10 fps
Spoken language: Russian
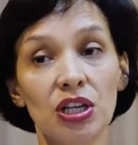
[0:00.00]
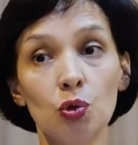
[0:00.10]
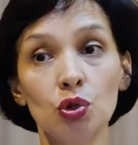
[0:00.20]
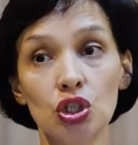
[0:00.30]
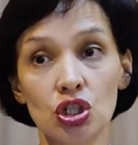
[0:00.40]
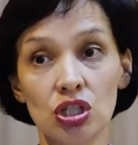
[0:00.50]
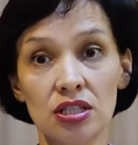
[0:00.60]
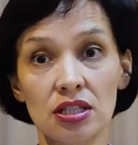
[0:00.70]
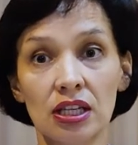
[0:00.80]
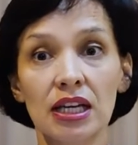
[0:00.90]
периоды
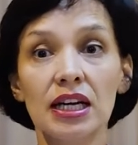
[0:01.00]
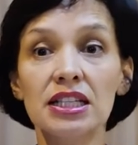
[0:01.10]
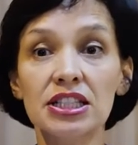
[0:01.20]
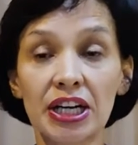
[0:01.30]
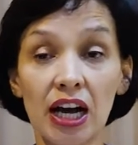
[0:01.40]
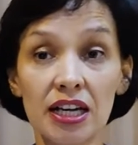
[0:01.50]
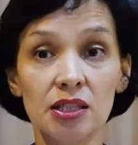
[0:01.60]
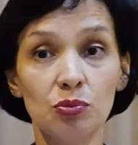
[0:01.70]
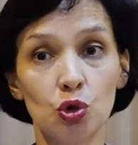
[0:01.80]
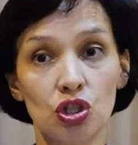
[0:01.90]
жизни, с
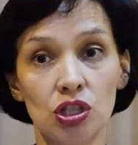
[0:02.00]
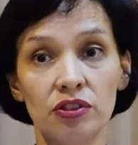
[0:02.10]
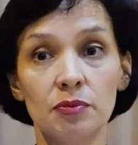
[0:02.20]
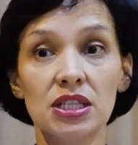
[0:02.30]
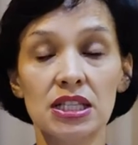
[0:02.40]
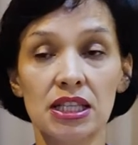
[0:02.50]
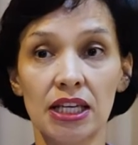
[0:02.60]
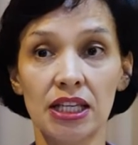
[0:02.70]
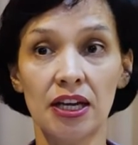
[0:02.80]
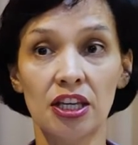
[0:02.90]
разным душевным
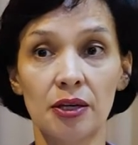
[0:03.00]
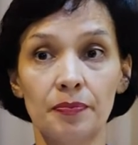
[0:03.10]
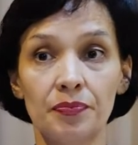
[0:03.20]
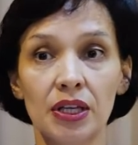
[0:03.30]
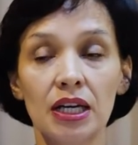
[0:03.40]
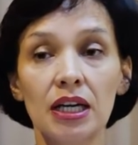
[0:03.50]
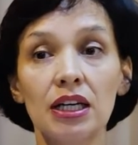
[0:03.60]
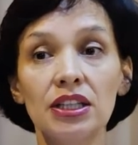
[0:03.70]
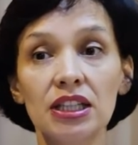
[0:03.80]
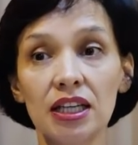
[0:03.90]
состоянием.
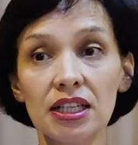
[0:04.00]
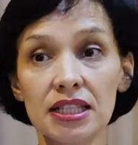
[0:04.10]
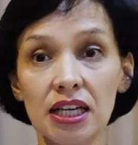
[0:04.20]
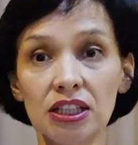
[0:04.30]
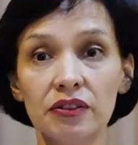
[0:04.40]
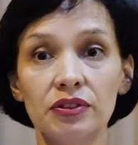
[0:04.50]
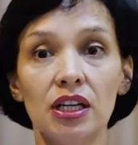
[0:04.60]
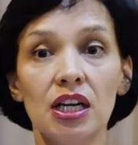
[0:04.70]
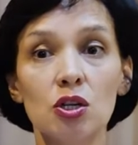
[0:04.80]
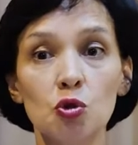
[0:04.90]
Нина
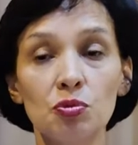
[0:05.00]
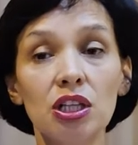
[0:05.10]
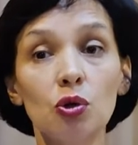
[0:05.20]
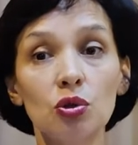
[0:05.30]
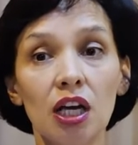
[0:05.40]
Александровна сумела